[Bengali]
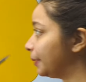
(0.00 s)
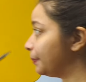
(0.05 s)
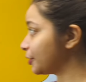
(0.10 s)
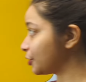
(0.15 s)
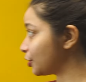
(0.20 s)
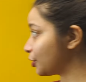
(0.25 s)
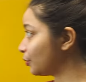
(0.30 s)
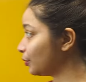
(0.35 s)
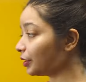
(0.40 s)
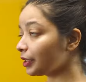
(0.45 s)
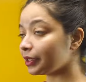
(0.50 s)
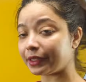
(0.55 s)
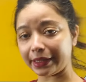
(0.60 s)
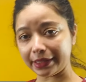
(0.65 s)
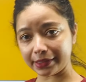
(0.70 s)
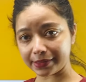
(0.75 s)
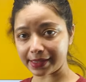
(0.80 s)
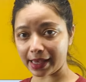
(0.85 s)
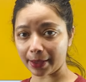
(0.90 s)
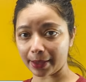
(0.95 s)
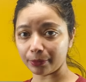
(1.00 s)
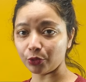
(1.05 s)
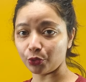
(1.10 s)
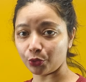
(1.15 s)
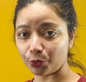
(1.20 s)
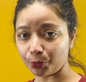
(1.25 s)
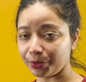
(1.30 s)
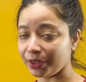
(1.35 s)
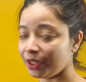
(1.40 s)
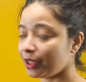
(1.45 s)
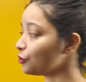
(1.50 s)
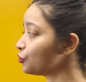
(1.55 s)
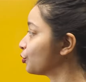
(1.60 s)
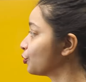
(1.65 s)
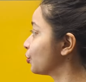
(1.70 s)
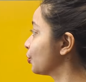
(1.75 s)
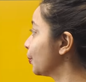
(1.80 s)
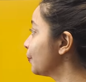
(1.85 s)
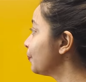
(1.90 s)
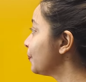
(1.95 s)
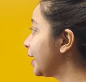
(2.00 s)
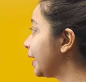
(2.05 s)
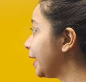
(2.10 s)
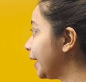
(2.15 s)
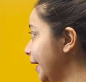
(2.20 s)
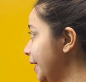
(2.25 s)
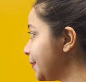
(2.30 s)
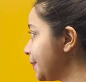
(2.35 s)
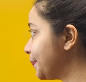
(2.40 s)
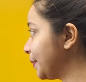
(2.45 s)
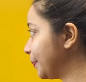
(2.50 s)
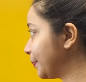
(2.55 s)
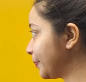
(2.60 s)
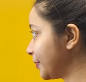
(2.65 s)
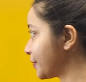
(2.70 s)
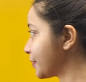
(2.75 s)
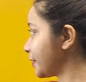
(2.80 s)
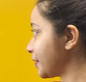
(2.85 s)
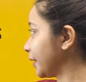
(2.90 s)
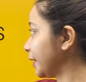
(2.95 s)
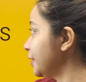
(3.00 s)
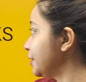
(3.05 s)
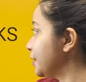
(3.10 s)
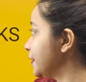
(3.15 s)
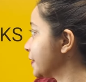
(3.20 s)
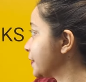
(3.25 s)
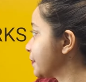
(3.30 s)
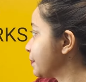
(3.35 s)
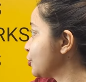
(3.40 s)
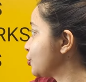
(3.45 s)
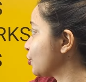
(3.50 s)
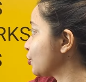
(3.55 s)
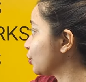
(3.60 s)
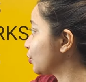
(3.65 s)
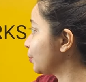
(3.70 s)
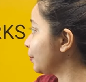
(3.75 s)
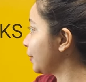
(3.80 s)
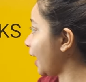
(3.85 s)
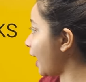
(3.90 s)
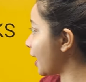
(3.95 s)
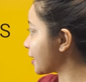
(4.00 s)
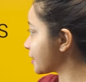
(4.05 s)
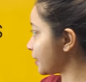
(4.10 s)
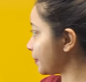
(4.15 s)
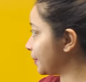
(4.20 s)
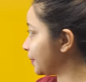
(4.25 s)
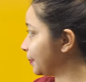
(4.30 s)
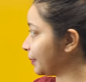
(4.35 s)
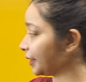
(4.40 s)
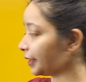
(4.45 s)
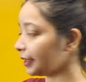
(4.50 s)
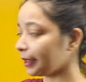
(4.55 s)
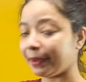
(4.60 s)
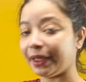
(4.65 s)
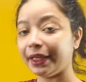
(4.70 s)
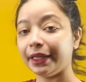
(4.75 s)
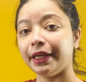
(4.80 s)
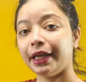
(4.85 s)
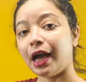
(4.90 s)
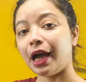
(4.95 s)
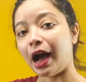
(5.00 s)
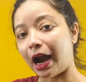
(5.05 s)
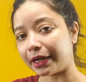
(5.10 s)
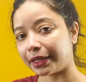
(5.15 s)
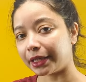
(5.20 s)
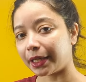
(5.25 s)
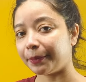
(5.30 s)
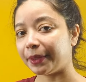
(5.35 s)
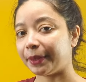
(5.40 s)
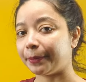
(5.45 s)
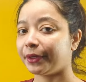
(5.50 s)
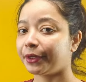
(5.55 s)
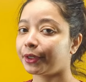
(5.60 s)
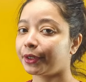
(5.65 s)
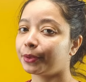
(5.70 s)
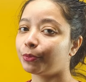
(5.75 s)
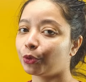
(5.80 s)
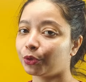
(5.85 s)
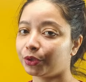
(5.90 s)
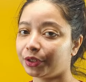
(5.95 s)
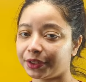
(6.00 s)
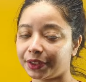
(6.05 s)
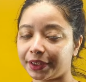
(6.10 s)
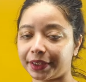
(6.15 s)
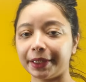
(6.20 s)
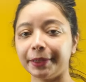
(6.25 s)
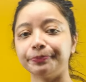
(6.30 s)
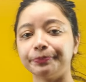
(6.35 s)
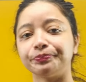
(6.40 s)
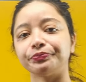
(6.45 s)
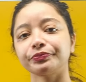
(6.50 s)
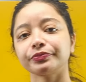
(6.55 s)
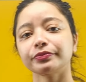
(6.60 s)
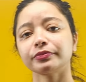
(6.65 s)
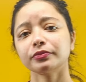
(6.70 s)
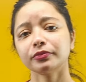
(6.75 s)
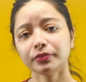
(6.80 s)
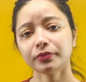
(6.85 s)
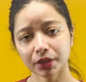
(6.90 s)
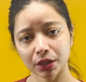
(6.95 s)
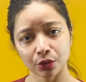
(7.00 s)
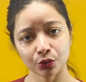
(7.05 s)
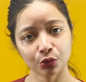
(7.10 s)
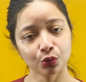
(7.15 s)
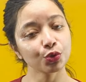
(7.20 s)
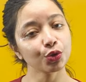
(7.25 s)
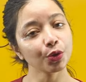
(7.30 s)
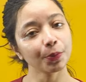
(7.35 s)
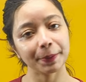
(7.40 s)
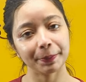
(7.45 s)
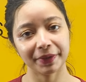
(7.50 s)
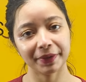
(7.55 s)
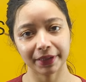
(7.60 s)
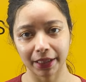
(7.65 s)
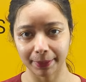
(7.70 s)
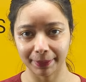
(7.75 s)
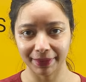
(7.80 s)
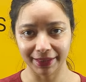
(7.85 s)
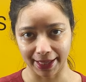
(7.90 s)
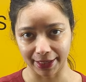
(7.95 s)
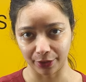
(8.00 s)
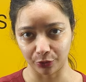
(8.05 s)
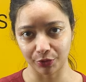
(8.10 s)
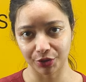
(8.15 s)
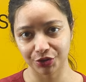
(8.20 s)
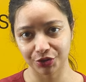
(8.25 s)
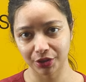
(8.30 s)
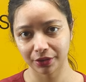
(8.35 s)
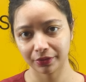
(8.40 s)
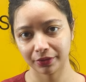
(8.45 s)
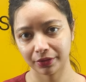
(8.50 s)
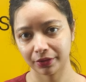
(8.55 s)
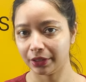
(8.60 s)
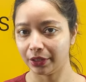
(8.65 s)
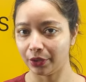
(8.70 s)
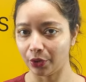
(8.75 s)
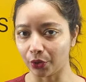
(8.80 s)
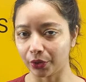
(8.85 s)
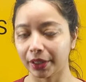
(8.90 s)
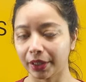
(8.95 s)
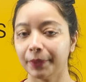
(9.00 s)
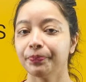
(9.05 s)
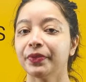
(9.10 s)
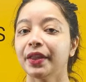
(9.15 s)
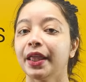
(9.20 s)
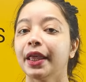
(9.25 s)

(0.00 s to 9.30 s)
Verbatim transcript: এই পার্টিকুলার এক্সাম গ্রুপ বি এর জন্য এইট পেপার থাকে ডিএসপির জন্য তুমি আটটা পেপার দেবে আটটা পেপারের মধ্যে থেকে দুটো পেপার থাকবে ল্যাঙ্গুয়েজের ওকে